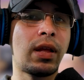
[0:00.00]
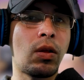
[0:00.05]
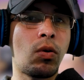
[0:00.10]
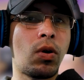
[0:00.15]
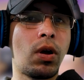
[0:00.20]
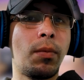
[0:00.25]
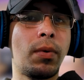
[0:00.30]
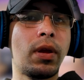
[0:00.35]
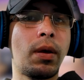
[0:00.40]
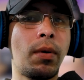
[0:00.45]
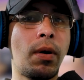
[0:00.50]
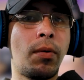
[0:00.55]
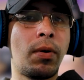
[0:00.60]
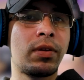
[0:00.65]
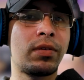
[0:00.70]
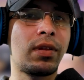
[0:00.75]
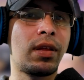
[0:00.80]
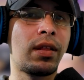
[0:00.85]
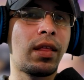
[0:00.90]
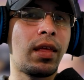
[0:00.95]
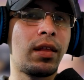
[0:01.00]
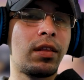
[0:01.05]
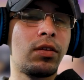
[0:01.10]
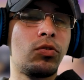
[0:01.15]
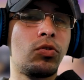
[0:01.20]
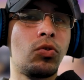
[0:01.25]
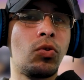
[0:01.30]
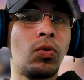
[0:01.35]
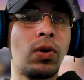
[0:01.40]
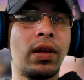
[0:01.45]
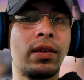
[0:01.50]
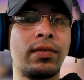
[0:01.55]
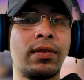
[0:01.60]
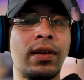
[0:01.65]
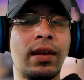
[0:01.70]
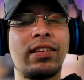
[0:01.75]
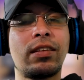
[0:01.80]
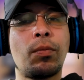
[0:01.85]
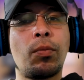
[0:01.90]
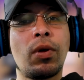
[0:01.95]
Y algo que me llama bastante la atención es
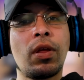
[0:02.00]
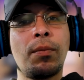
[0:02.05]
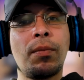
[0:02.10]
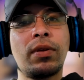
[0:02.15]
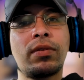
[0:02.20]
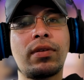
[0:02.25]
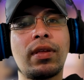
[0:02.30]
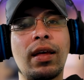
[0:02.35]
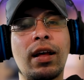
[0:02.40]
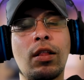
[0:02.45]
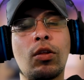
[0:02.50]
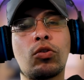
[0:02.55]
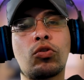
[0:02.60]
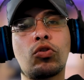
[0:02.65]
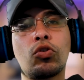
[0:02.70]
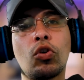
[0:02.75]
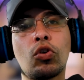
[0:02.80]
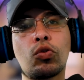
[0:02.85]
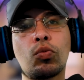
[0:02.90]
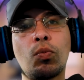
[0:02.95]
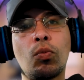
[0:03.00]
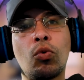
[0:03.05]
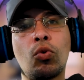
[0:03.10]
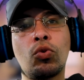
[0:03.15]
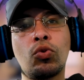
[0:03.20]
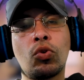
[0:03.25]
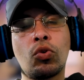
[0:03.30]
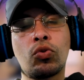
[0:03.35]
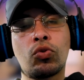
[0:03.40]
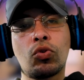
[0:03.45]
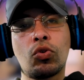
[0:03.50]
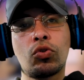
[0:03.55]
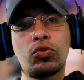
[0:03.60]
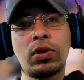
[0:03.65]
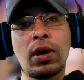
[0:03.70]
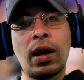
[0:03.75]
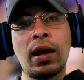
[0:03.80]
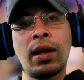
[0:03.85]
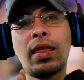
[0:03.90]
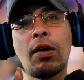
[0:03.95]
que se pueden mezclar los dos mundos, o
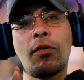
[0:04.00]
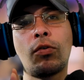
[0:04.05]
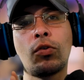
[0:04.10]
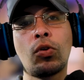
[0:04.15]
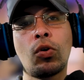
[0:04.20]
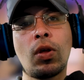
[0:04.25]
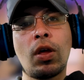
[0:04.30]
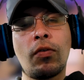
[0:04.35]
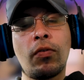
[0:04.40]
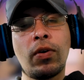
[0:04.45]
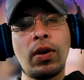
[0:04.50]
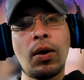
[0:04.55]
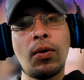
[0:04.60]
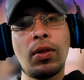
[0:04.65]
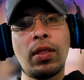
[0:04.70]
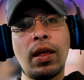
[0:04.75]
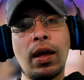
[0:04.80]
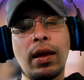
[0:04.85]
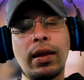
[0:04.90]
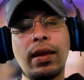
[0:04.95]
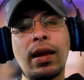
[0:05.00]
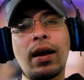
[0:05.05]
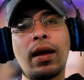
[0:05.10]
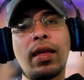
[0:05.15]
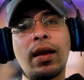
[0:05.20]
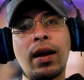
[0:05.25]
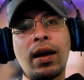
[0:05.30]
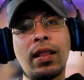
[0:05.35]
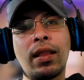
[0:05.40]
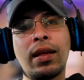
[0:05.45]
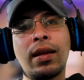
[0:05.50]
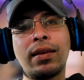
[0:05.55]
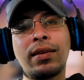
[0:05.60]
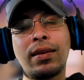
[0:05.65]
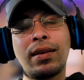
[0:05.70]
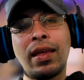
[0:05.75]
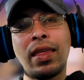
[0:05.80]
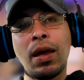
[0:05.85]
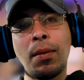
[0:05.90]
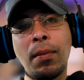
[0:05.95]
sea, la fotografía, ¿verdad? Y agregarle
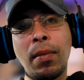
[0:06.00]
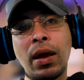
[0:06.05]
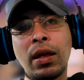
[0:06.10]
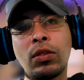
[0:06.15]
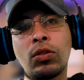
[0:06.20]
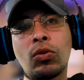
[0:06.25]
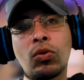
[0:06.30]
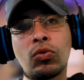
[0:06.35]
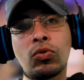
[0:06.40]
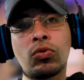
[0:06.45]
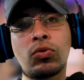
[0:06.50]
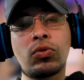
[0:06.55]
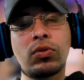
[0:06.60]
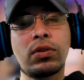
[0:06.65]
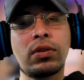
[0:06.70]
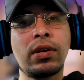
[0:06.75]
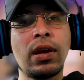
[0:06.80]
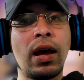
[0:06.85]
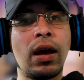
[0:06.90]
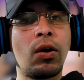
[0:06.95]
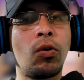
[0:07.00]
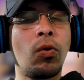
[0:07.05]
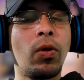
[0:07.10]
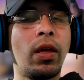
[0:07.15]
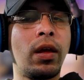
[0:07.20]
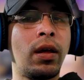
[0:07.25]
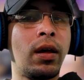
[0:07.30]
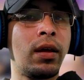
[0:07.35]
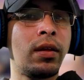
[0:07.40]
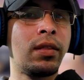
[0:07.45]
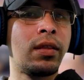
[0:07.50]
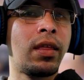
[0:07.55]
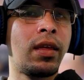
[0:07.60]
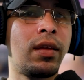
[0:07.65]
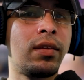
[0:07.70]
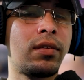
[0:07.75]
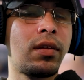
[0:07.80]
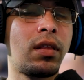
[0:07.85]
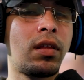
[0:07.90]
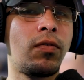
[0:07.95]
elementos ya con la
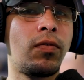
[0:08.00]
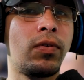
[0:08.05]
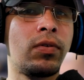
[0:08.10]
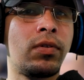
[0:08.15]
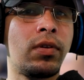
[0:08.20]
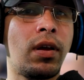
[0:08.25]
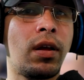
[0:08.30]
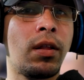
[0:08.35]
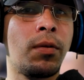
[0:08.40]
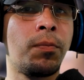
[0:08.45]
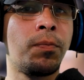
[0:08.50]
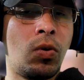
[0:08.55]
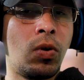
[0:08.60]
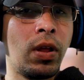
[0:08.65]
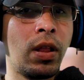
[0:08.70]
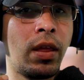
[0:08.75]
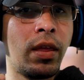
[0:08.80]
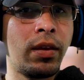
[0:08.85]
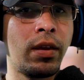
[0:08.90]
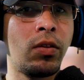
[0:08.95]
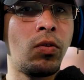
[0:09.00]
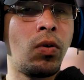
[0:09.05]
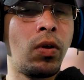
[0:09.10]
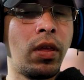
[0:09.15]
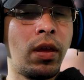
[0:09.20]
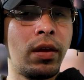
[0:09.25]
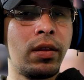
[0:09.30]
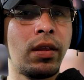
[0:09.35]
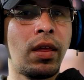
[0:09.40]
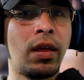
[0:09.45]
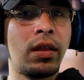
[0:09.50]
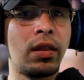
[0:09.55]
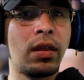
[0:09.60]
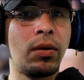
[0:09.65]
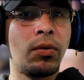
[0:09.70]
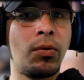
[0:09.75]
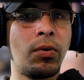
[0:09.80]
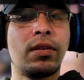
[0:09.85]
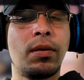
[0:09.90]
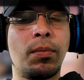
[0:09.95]
inteligencia artificial, con el relleno
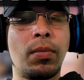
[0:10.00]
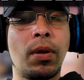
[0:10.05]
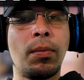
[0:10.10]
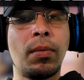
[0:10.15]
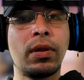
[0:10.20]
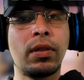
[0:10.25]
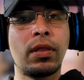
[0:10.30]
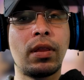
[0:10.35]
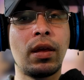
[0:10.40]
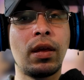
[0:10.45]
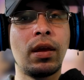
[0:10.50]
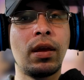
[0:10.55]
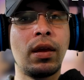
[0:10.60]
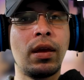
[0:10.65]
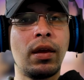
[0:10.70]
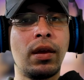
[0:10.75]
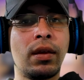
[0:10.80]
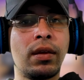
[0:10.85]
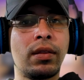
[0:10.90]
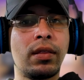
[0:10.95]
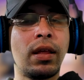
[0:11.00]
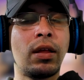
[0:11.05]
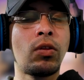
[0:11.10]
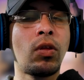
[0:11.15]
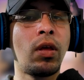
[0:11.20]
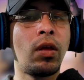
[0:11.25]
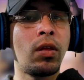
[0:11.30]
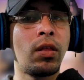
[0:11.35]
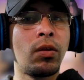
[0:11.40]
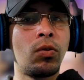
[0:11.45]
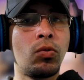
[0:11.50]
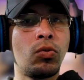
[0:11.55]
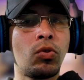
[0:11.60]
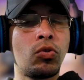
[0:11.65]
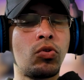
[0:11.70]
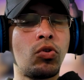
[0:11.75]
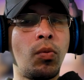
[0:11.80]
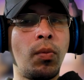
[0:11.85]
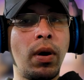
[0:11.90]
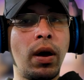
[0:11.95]
regenerativo, simplemente dándole
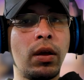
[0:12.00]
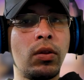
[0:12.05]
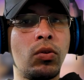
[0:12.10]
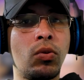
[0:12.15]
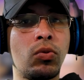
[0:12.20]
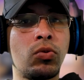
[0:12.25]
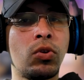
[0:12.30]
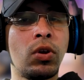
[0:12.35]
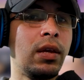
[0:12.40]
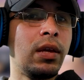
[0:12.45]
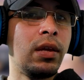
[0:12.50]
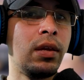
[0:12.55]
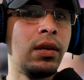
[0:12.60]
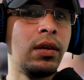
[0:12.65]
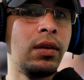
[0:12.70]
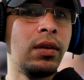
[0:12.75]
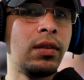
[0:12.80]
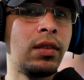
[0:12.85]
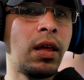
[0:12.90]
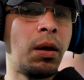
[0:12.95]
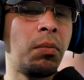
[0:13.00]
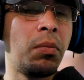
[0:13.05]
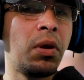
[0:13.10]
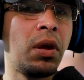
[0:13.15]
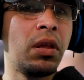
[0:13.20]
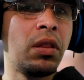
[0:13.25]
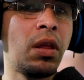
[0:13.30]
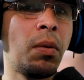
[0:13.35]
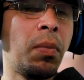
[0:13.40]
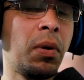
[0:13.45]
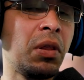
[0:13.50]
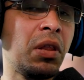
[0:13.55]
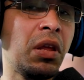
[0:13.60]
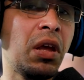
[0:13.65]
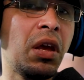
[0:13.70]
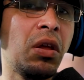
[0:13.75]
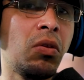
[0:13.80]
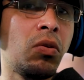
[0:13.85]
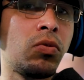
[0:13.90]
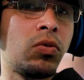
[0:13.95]
algunos comandos y también
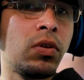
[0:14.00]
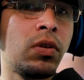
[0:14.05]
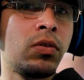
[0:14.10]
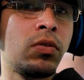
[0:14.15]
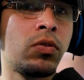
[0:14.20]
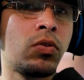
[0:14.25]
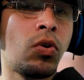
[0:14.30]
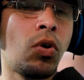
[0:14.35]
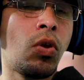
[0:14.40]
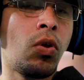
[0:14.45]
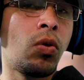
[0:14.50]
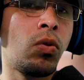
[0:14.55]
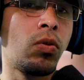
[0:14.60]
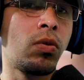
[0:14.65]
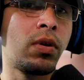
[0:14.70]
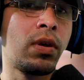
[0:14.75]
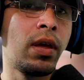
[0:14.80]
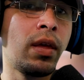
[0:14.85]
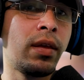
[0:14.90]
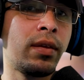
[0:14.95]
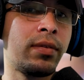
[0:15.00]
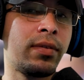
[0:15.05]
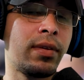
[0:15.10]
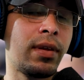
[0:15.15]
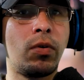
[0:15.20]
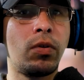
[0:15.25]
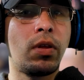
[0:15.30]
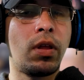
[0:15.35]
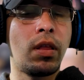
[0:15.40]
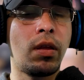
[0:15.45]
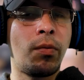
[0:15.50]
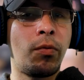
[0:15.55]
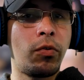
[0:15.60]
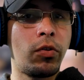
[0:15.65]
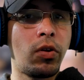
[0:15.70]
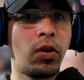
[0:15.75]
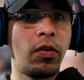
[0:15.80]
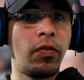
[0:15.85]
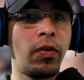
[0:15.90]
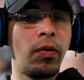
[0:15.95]
dependiendo si solo quieres ponerle la
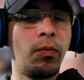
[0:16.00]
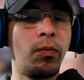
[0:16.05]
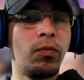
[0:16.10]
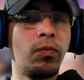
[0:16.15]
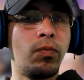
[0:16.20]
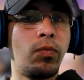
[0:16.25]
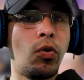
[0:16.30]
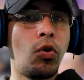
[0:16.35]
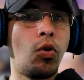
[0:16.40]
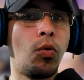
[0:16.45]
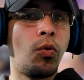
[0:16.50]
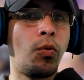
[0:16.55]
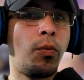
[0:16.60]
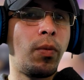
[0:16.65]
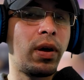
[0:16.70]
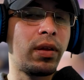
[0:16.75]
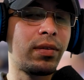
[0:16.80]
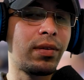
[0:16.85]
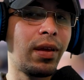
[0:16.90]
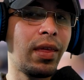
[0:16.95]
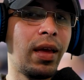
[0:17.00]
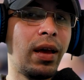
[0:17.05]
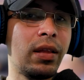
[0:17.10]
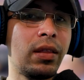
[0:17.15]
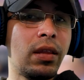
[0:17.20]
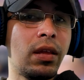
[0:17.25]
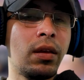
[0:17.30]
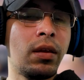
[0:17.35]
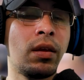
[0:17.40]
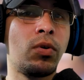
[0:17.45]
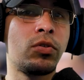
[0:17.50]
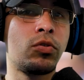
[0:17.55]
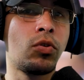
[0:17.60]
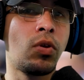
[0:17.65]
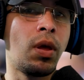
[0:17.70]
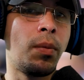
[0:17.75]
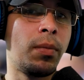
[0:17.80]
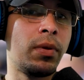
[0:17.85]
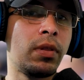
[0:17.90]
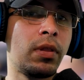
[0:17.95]
fotografía un poco más grande, pues
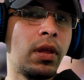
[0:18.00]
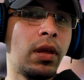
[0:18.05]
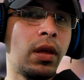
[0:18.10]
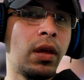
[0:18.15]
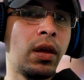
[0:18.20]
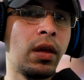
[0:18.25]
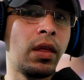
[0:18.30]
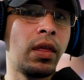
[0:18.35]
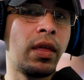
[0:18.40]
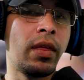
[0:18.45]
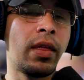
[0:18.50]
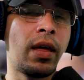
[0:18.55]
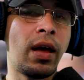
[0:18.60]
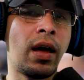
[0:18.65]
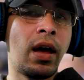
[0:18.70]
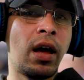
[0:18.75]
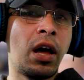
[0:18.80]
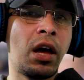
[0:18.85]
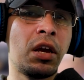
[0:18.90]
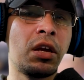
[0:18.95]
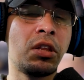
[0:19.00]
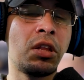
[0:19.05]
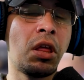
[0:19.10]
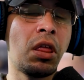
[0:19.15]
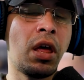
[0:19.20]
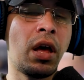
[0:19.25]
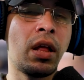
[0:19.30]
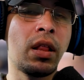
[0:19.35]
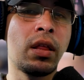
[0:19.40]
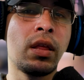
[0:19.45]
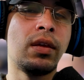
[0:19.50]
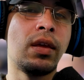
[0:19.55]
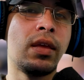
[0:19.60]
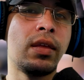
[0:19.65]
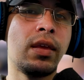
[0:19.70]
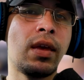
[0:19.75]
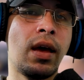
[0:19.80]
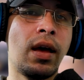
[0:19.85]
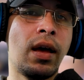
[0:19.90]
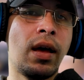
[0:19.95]
solamente le da a generar y
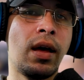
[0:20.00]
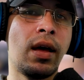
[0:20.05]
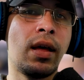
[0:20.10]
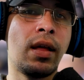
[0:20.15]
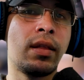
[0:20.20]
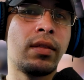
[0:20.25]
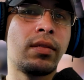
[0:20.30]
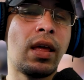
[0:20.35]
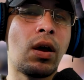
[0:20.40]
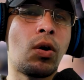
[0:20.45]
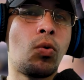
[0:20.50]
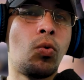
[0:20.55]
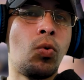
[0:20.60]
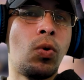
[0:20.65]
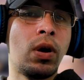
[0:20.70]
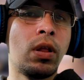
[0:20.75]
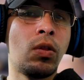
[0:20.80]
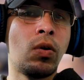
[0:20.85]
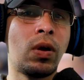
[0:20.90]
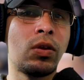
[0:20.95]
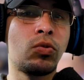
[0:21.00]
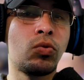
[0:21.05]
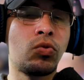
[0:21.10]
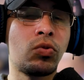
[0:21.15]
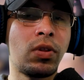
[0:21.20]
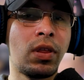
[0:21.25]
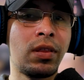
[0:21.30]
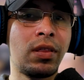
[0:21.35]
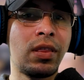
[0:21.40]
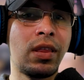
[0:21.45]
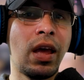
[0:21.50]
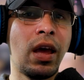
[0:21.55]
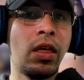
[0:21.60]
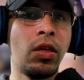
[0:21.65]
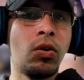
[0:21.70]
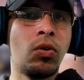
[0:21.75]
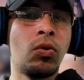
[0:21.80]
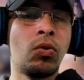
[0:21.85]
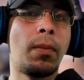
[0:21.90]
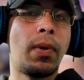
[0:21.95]
ella de acuerdo a sus
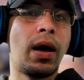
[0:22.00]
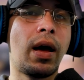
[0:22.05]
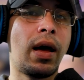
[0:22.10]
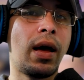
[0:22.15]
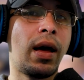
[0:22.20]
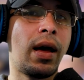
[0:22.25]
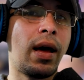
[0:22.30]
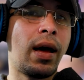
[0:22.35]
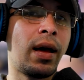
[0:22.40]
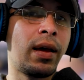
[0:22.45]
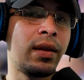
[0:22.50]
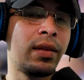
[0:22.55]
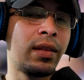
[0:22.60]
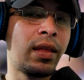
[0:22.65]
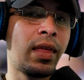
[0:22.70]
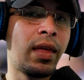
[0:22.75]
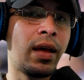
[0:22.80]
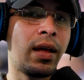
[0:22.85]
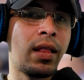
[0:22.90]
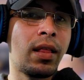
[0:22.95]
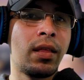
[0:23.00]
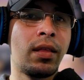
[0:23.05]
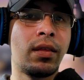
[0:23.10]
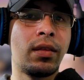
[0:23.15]
criterios va a generar